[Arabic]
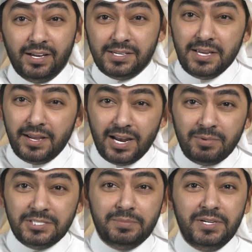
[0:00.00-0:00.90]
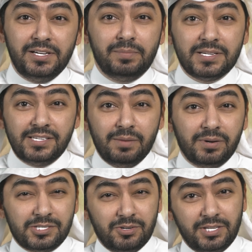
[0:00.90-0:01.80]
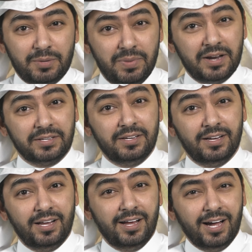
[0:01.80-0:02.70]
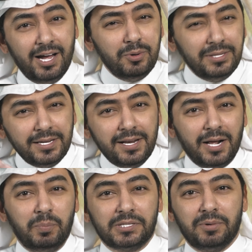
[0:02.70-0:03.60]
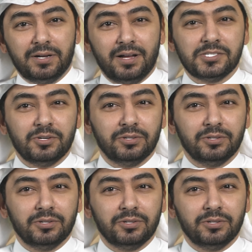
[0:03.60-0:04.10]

حسين كلامك جميل بس نبره صوتك بارده حاول تلعب بطبقات